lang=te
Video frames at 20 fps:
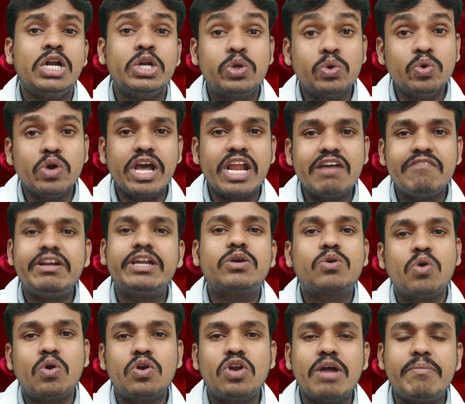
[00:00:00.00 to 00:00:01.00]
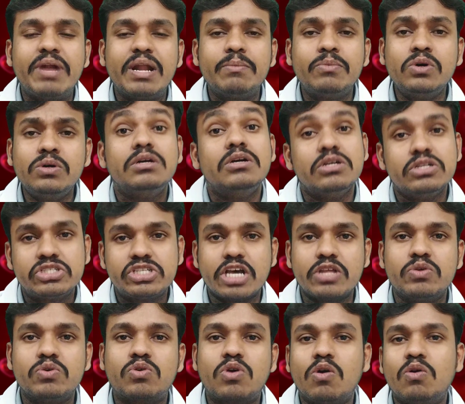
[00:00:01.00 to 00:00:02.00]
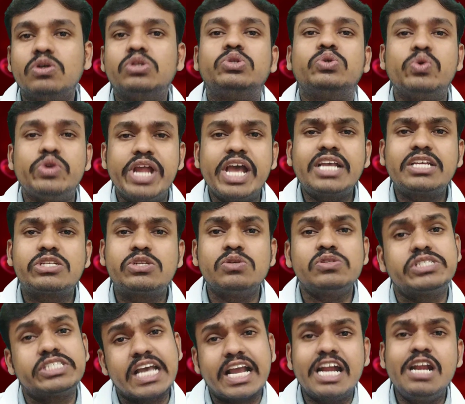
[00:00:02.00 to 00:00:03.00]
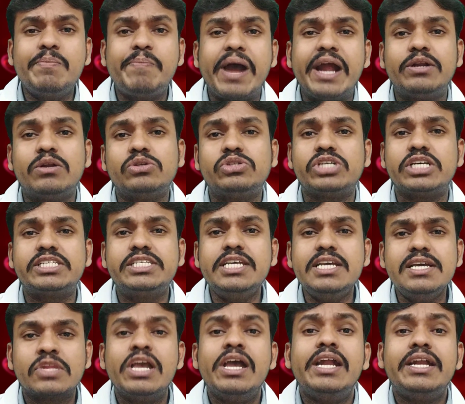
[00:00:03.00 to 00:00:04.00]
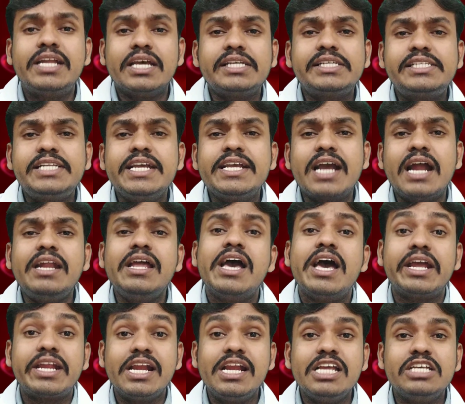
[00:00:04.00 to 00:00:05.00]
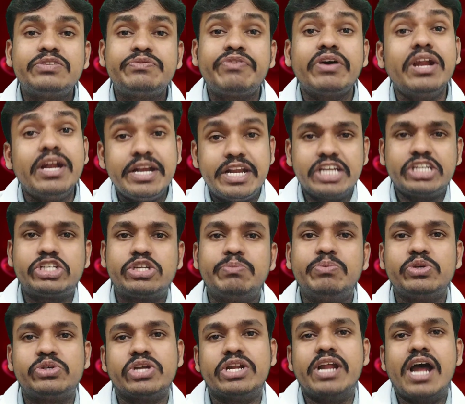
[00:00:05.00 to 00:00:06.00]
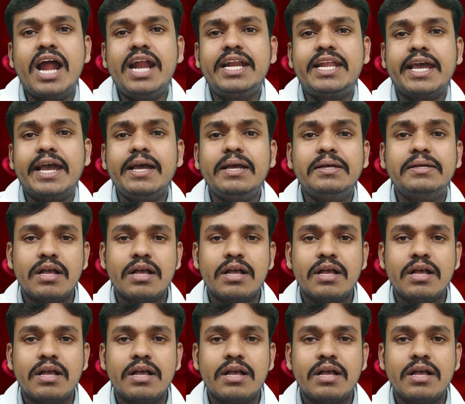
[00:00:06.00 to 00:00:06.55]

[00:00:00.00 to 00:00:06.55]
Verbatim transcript: టూ ఎలెవెన్ కోడ్ లో మనము చదువుకోవచ్చు నెక్స్ట్ సెకండ్ పాయింట్ వచ్చేసి టెస్టింగ్ అండ్ రిలీజ్ ఫర్ డిస్ట్రిబ్యూషన్ అంటే